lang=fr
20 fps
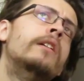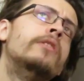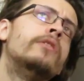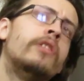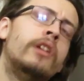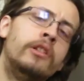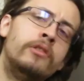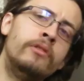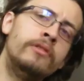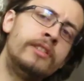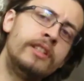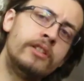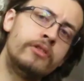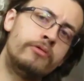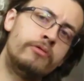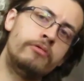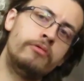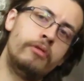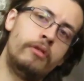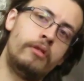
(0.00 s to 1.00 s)
Il y en a deux, c'est
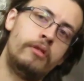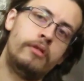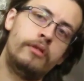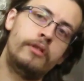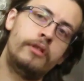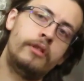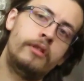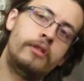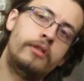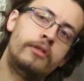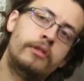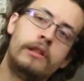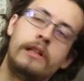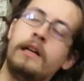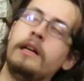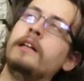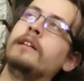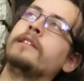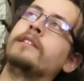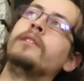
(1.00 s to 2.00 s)
sûr. Il y en
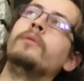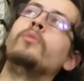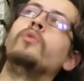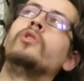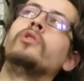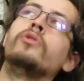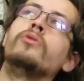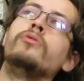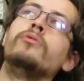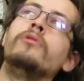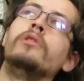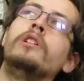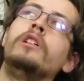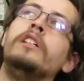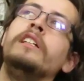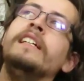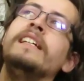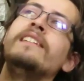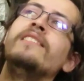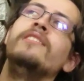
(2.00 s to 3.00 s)
a un, c'est moins sûr.
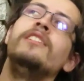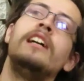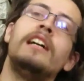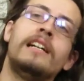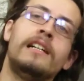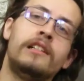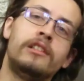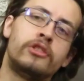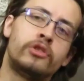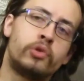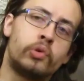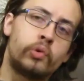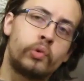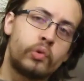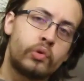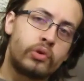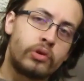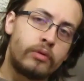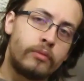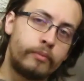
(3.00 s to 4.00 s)
Il y en a un, je
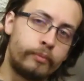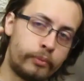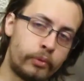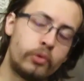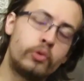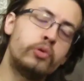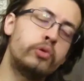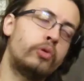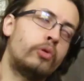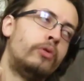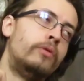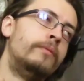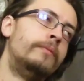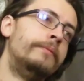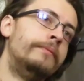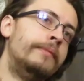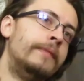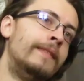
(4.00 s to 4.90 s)
doute beaucoup trop.